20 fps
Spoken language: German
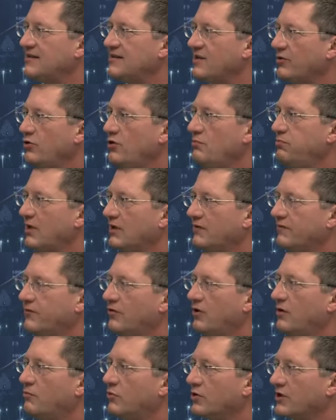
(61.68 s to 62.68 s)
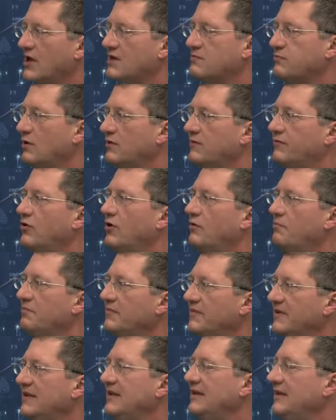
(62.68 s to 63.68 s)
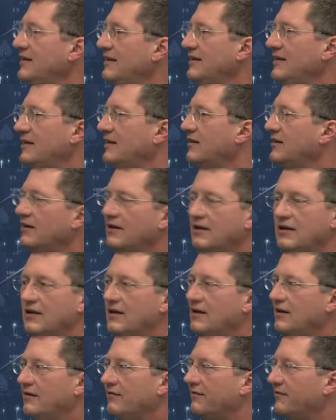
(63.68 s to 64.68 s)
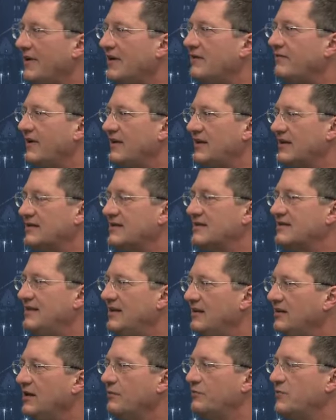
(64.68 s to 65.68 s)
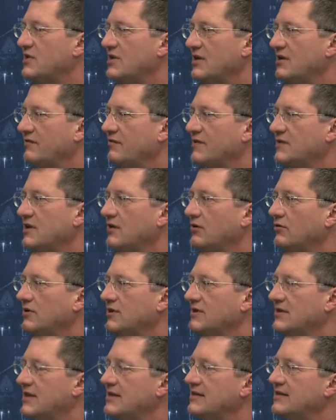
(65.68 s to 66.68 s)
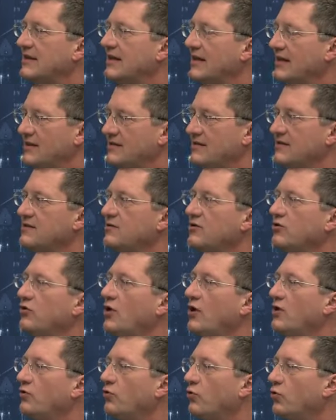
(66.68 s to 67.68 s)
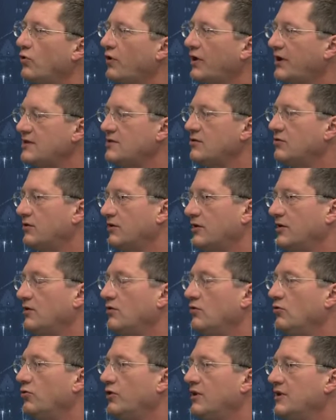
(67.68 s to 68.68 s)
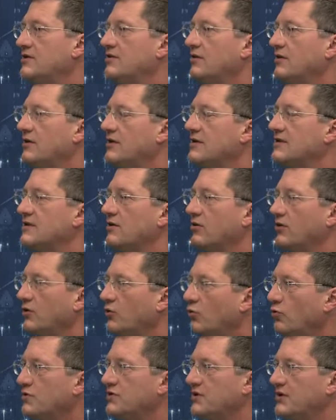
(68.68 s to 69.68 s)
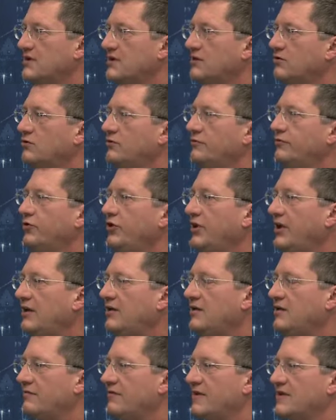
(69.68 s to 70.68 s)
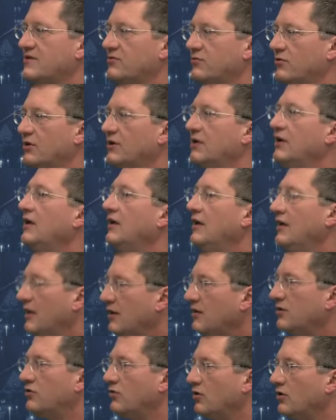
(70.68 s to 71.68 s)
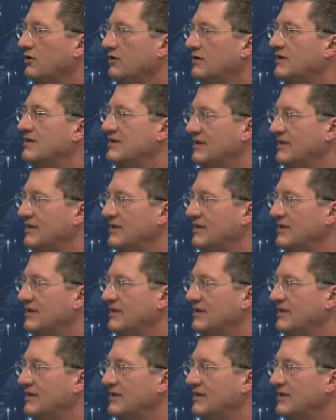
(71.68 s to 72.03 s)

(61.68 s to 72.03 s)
dieser Ölplattformen und Gasplattformen, die hier weltweit existieren, gibt es eine Versicherung. Das heißt, es ist nicht nur eine Hochrisikotechnologie, sondern es ist auch ein hohes Risiko für jeden Investor, dort